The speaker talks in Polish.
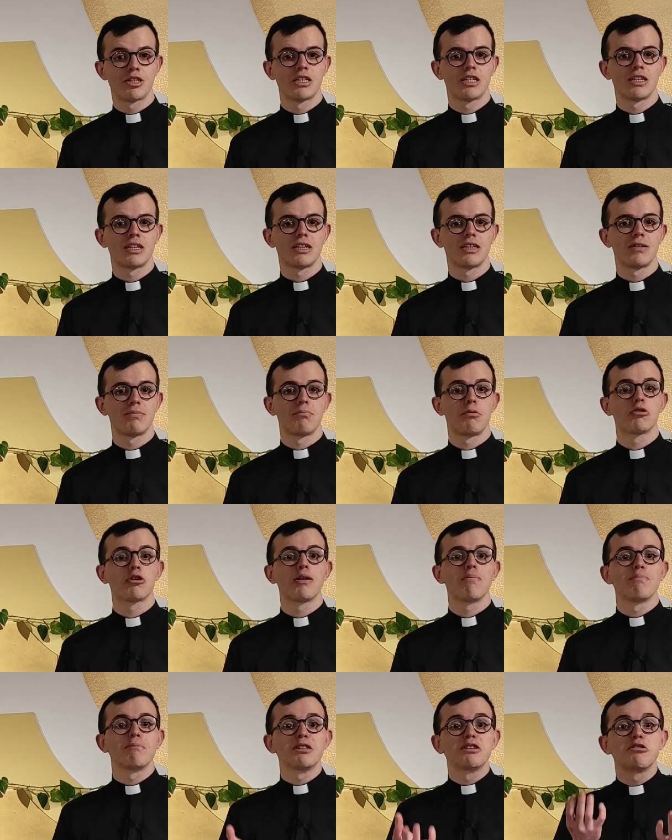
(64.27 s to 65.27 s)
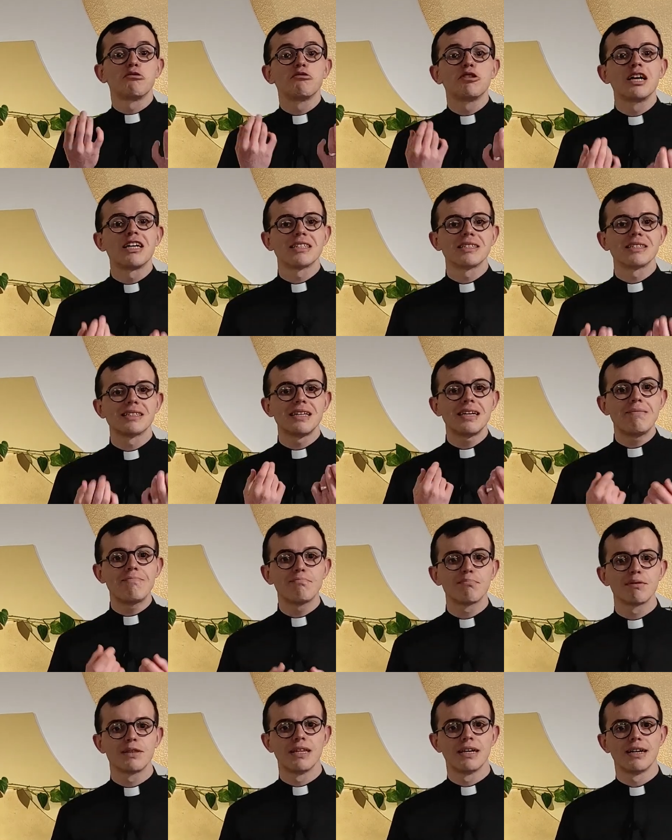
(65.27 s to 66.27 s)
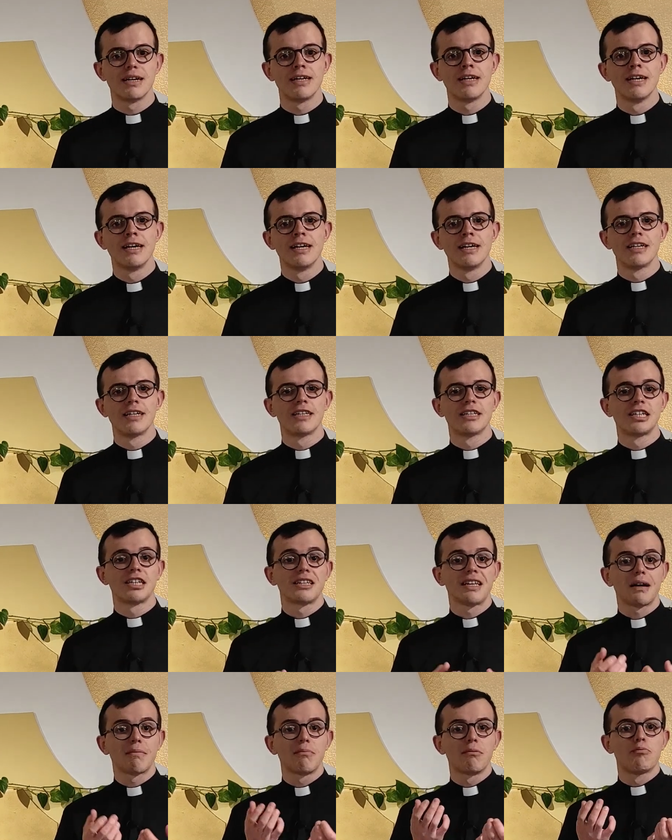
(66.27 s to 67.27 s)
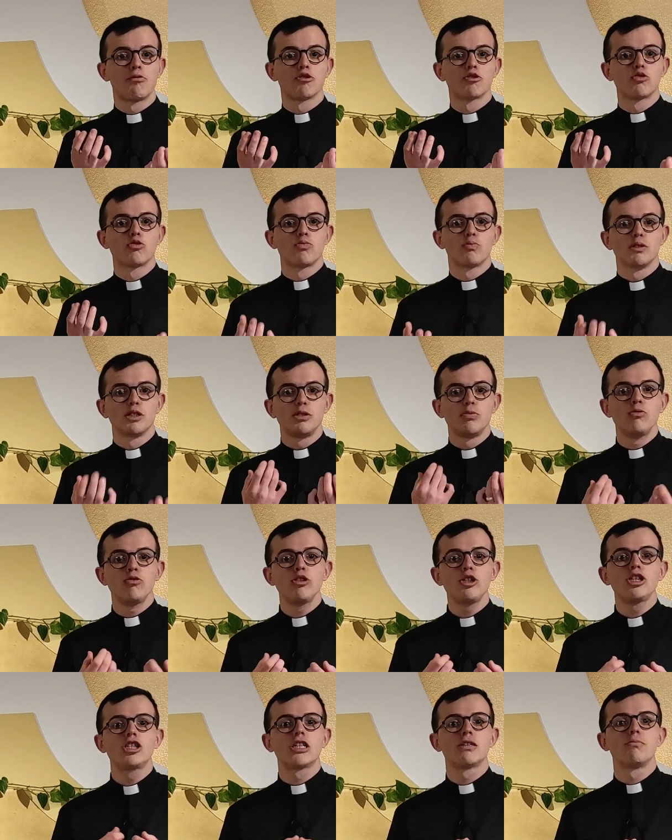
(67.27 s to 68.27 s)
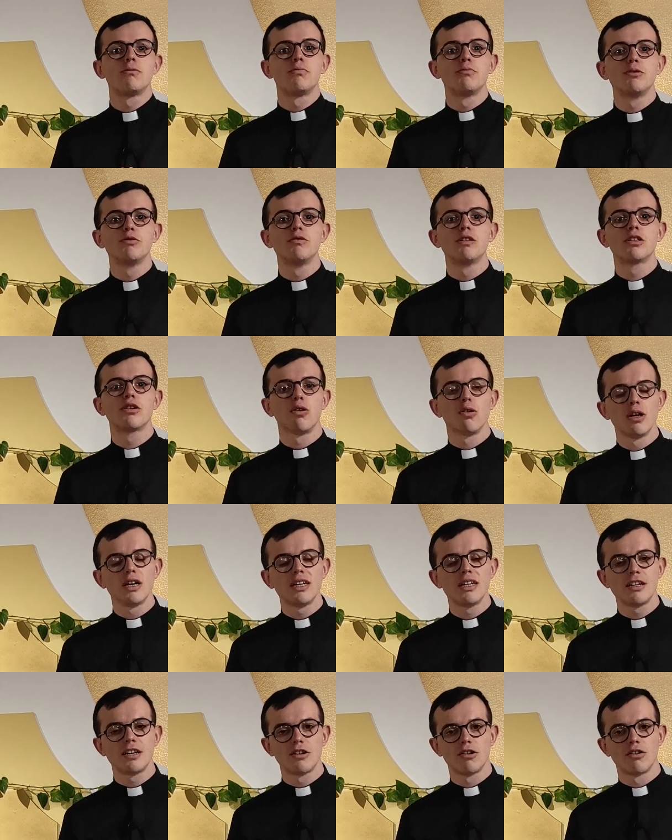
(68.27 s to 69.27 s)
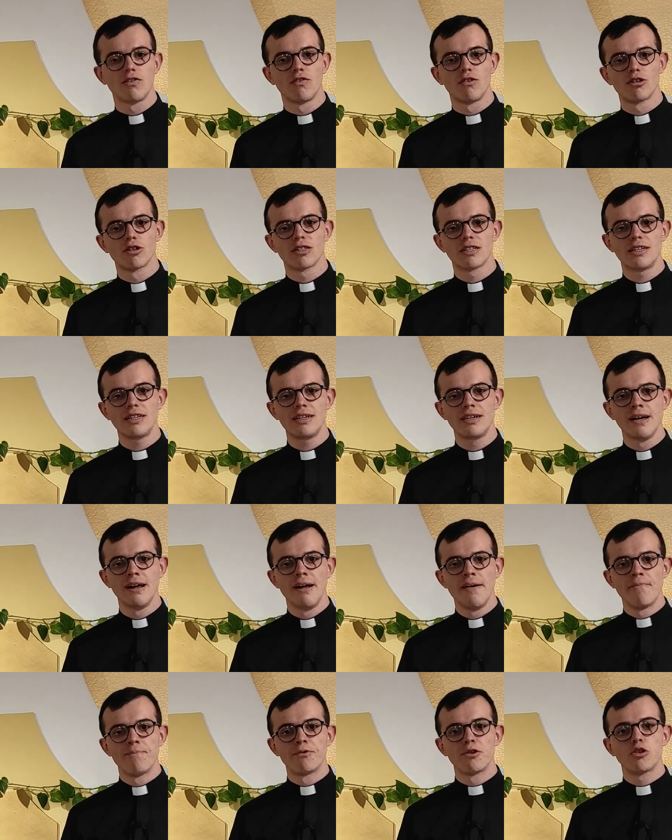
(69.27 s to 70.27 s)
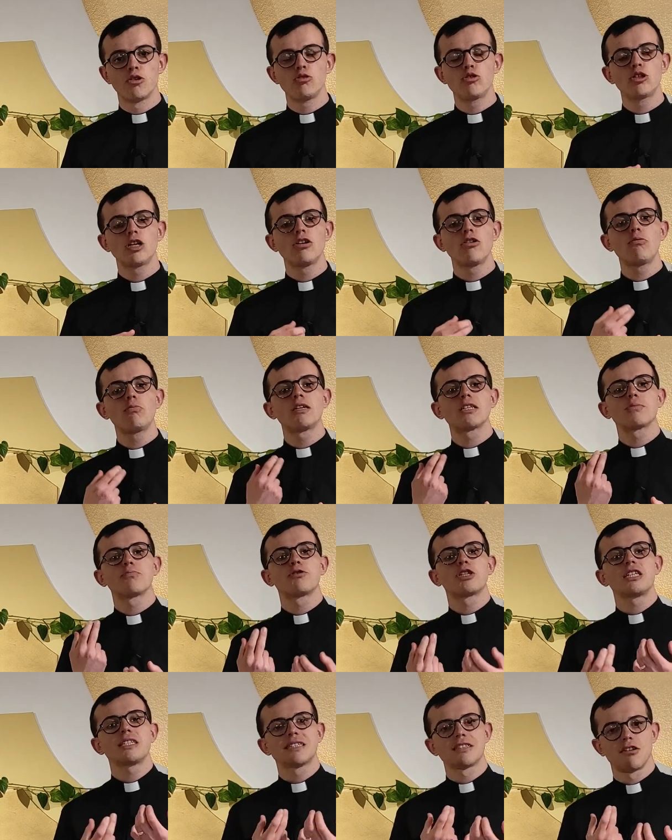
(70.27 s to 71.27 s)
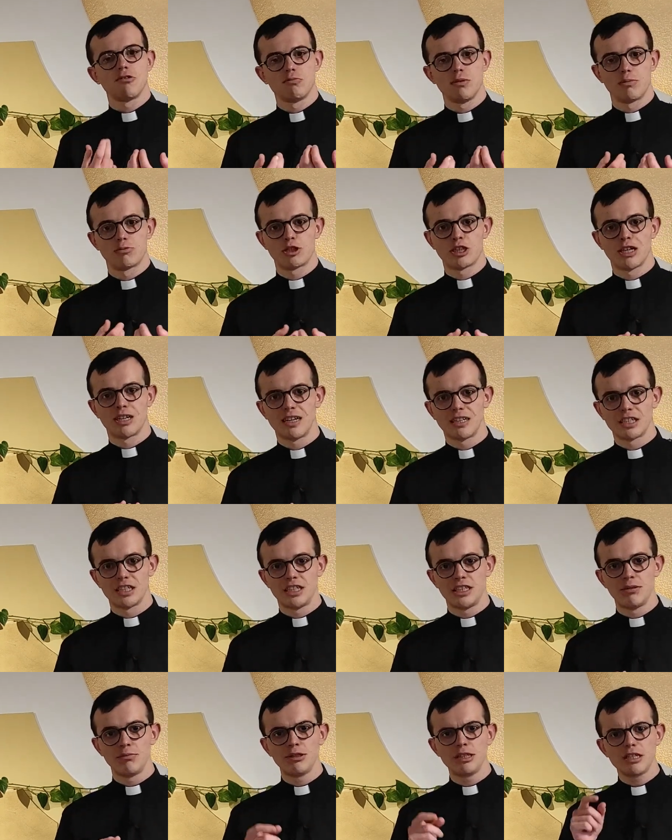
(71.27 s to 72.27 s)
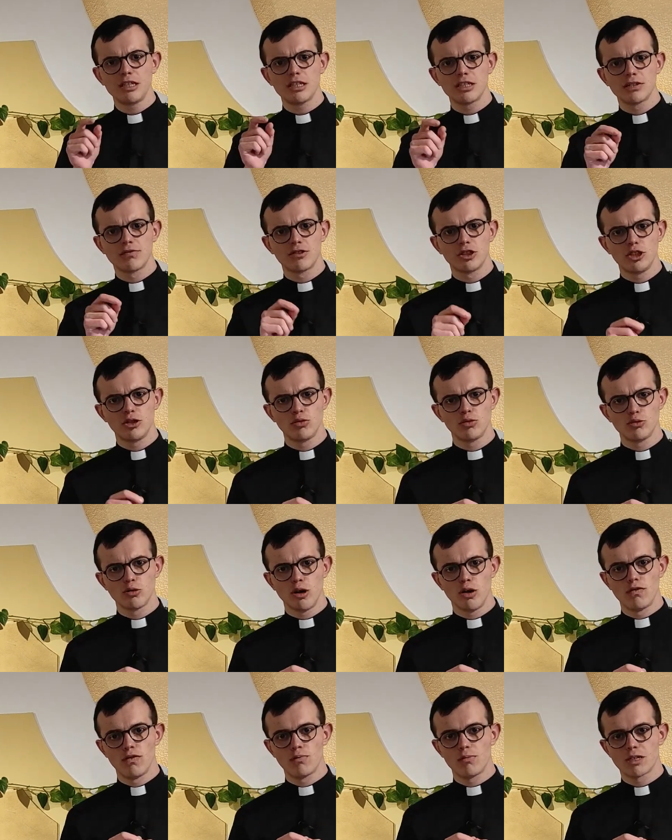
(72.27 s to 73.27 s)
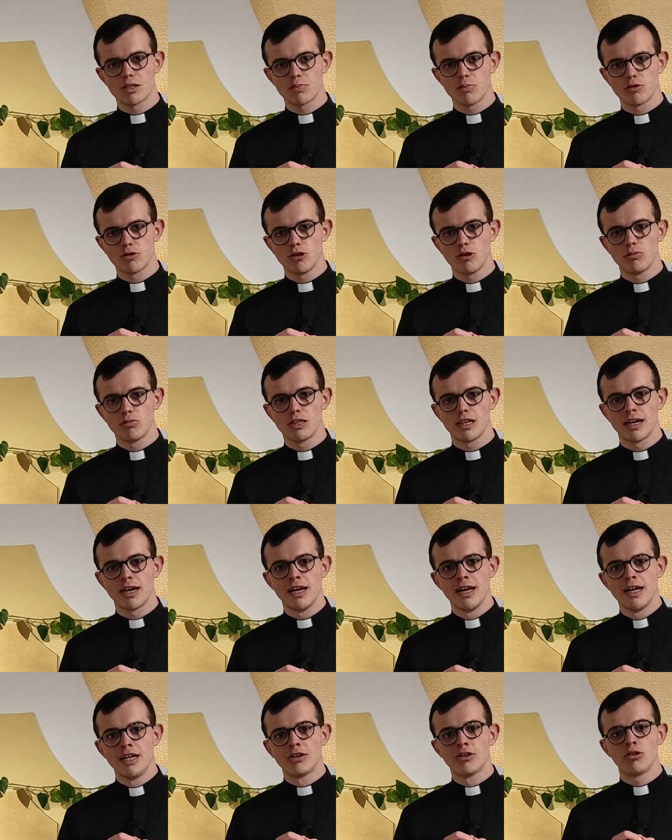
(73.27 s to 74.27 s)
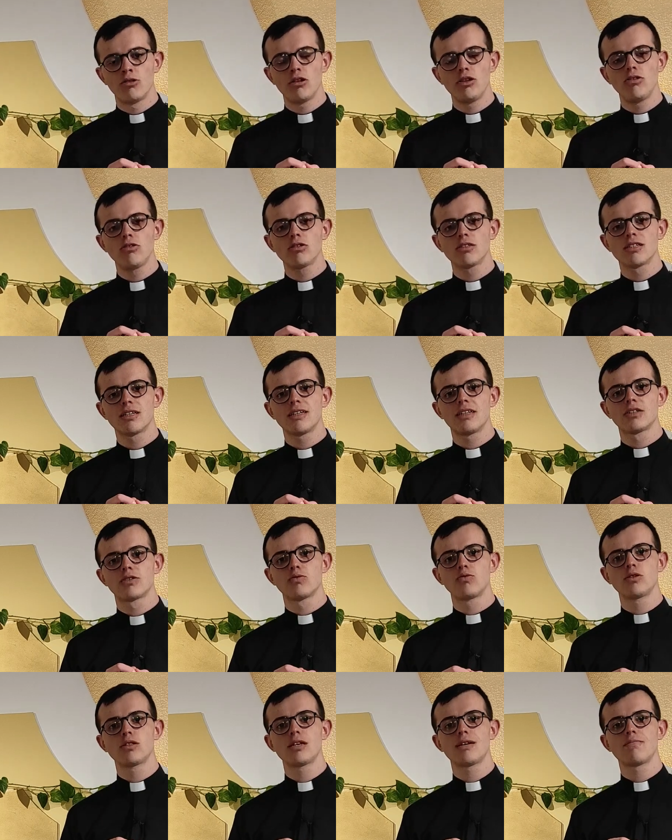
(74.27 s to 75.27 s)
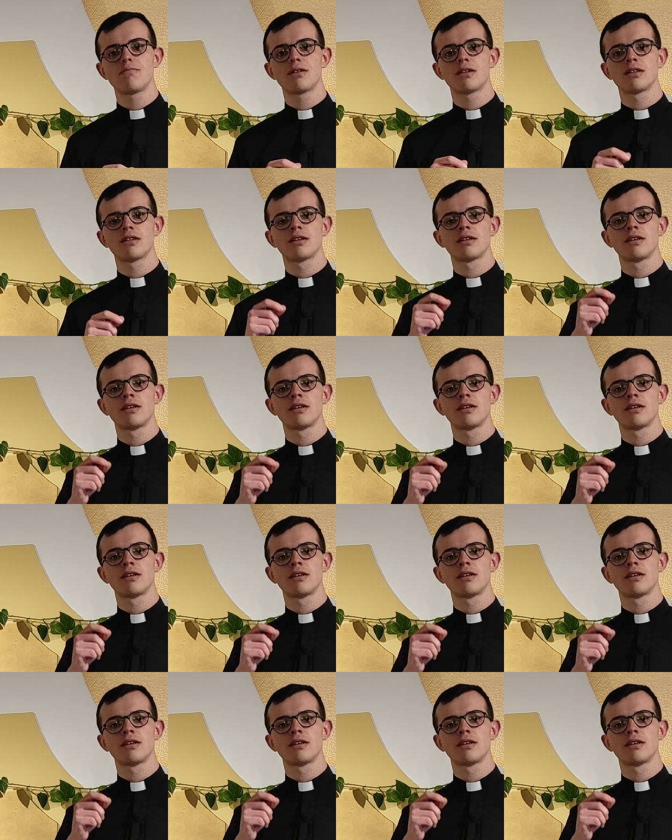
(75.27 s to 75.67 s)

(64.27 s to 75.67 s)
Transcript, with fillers: że potem będą następne, e, że tak po prostu być musi, żeby były kolejne owoce, to już ten obraz przestał mnie przerażać. I myślę, że w życiu duchowym jest podobnie. No idąc za Jezusem, e,